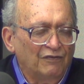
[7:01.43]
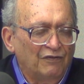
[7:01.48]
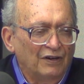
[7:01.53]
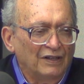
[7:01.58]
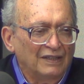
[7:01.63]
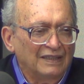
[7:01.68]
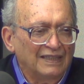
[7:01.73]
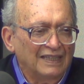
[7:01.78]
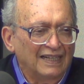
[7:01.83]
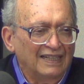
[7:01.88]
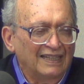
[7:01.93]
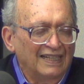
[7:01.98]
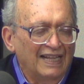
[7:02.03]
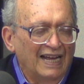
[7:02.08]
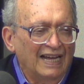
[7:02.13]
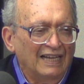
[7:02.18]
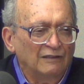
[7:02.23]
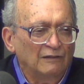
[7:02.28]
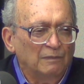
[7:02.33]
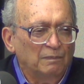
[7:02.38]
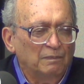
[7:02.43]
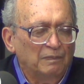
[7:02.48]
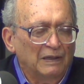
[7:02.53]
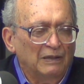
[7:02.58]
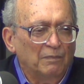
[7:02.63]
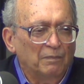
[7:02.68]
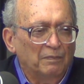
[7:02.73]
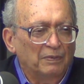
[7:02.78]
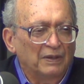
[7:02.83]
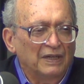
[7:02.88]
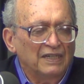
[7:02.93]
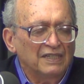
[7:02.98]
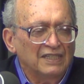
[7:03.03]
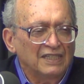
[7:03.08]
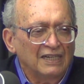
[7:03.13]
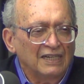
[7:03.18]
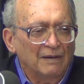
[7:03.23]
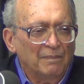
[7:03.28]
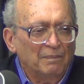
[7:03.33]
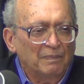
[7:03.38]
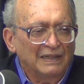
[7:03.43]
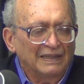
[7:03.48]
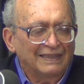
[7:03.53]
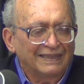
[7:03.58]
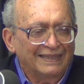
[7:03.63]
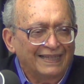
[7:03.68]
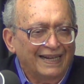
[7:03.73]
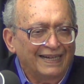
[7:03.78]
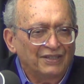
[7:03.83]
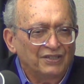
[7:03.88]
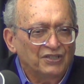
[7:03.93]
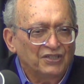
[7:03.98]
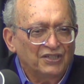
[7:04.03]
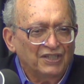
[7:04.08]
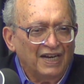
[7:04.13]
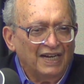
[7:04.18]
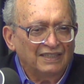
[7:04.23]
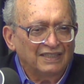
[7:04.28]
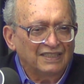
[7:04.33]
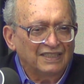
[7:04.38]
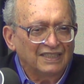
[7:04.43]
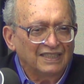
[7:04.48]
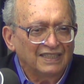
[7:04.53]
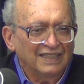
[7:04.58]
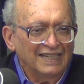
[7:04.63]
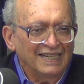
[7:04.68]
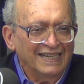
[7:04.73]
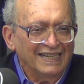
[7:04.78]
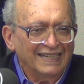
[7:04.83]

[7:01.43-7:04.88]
e foi treinado pelo princípio inteligente.